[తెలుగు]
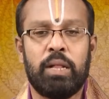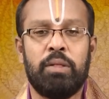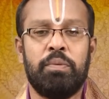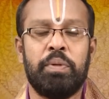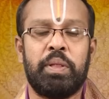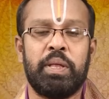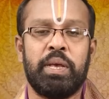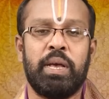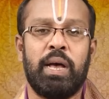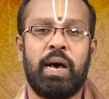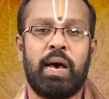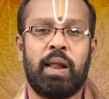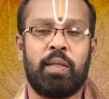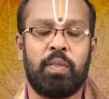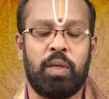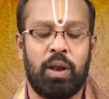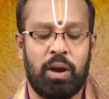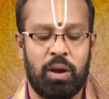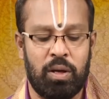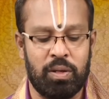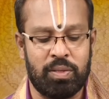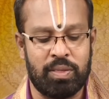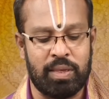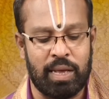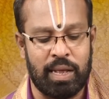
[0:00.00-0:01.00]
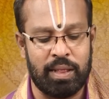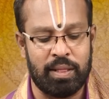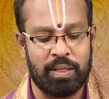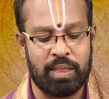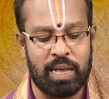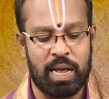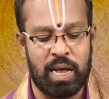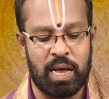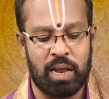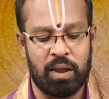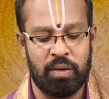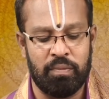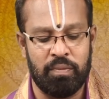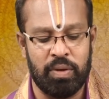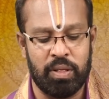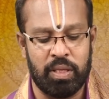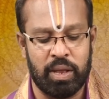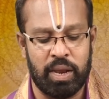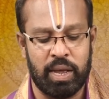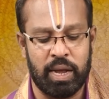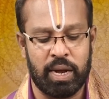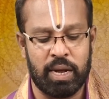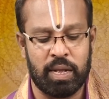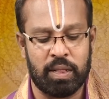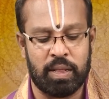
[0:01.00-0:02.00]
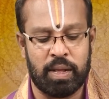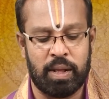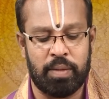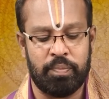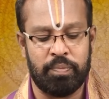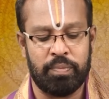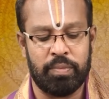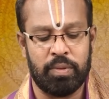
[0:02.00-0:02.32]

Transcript: ద్వితీయార్థంలో సంతానం వ్యతిరేకత